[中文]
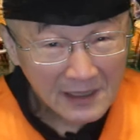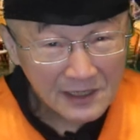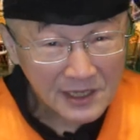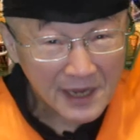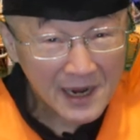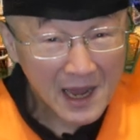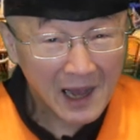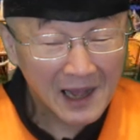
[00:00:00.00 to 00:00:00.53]

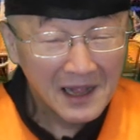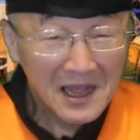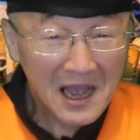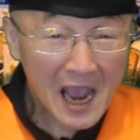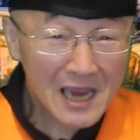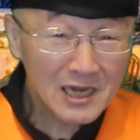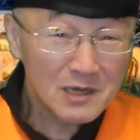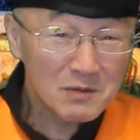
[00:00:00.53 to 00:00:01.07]
前啊，
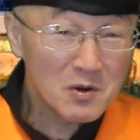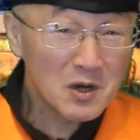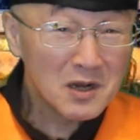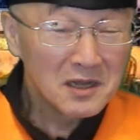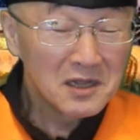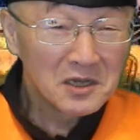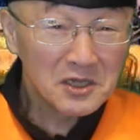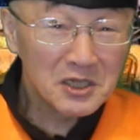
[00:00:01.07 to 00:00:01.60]
阿伊都
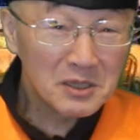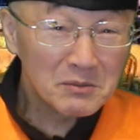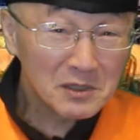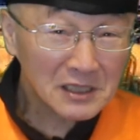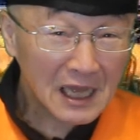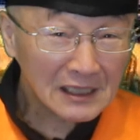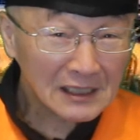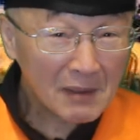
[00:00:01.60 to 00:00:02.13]
无伊都
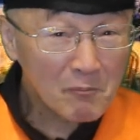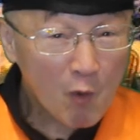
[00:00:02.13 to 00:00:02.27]
无通贪